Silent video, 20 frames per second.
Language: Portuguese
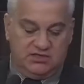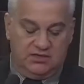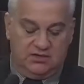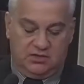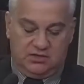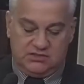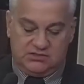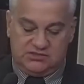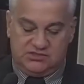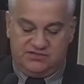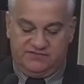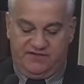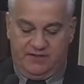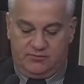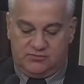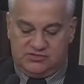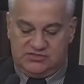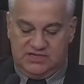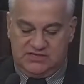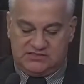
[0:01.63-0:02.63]
Nós
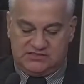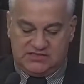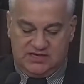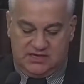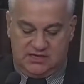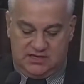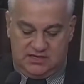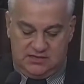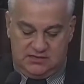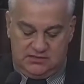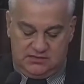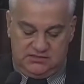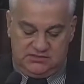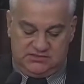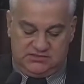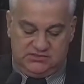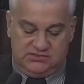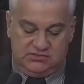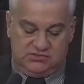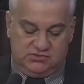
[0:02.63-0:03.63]
tivemos essa,
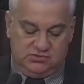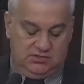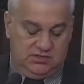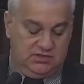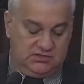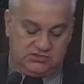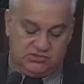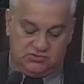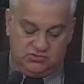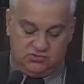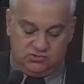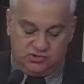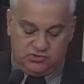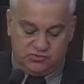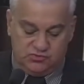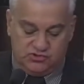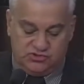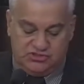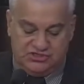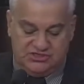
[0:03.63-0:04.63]
esses, esses
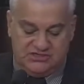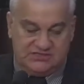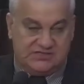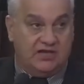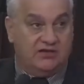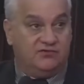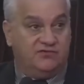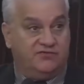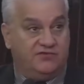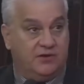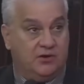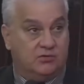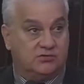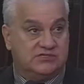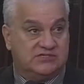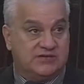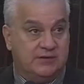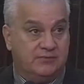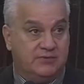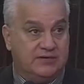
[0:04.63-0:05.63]
últimos dias aí do final
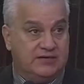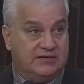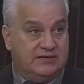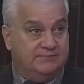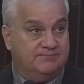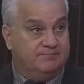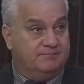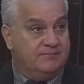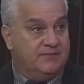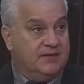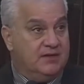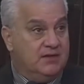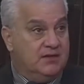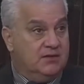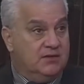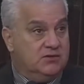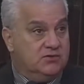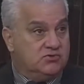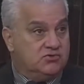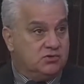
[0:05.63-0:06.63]
de semana.
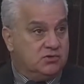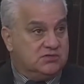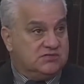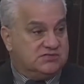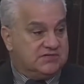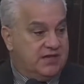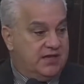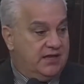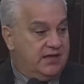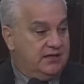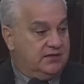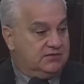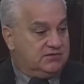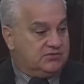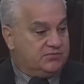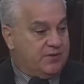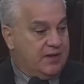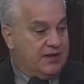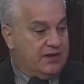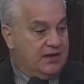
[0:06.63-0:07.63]
Se o senhor quiser
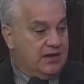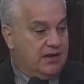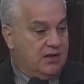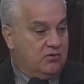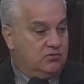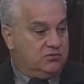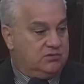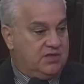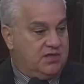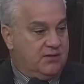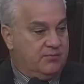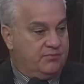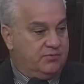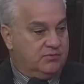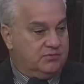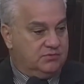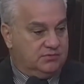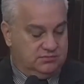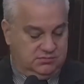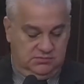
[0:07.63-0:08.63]
disparar lá o
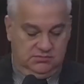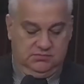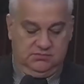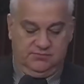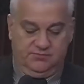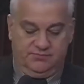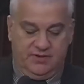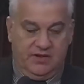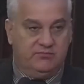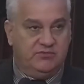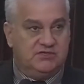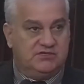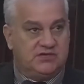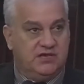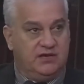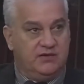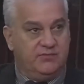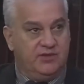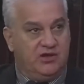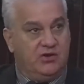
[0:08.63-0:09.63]
tempo, para mim
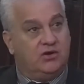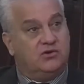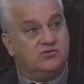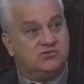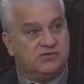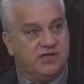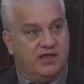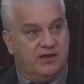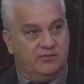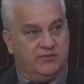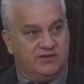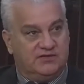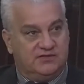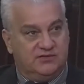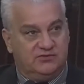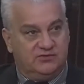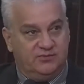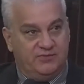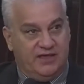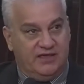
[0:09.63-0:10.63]
seria melhor no zero, mas tá
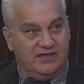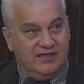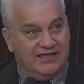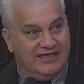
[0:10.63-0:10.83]
tudo bem.